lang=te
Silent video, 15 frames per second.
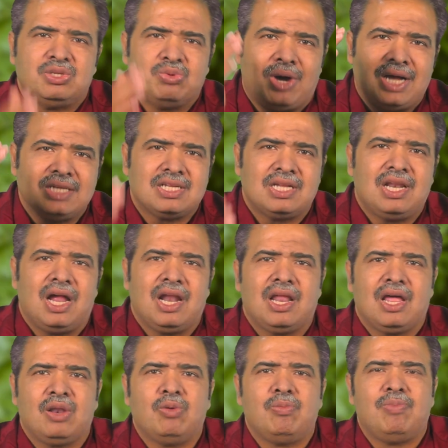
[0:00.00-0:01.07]
శ్వాస
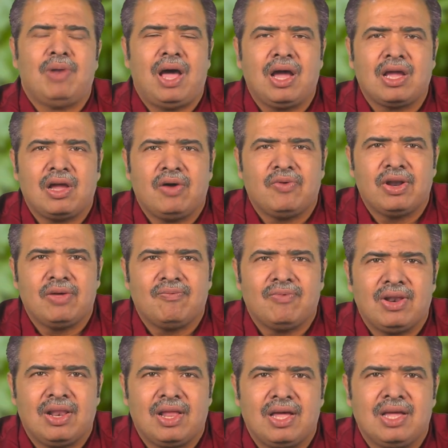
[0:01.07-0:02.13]
నాళాలు బ్లాక్ అవ్వడం
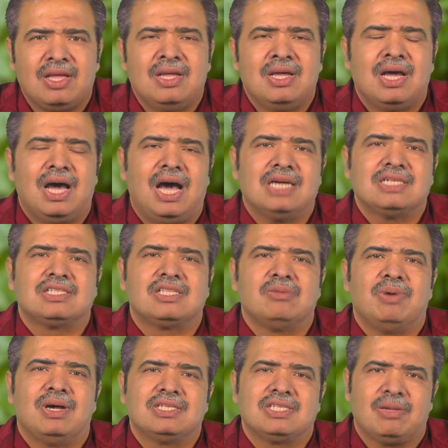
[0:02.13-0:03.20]
వల్ల
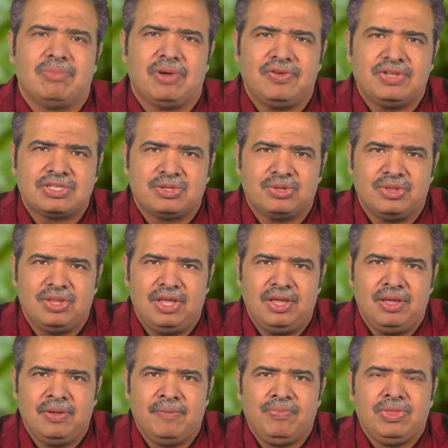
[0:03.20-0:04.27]
ఆస్తమా సంభవిస్తుంది
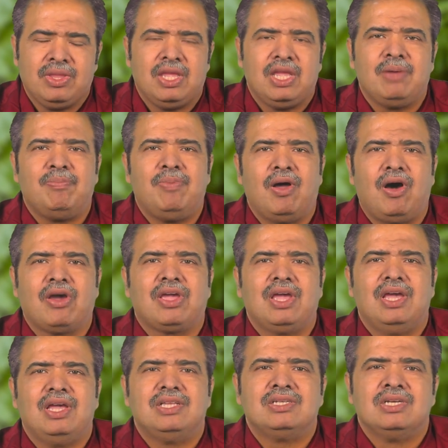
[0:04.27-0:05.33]
ఈ
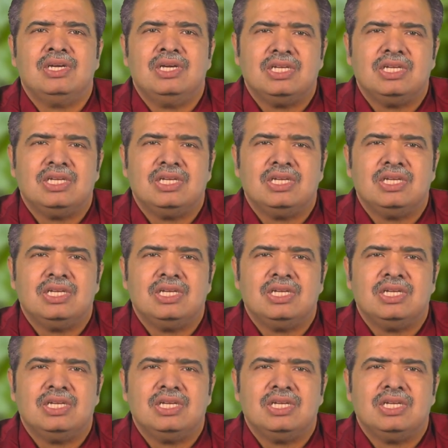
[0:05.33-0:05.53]
బ్లాకేజ్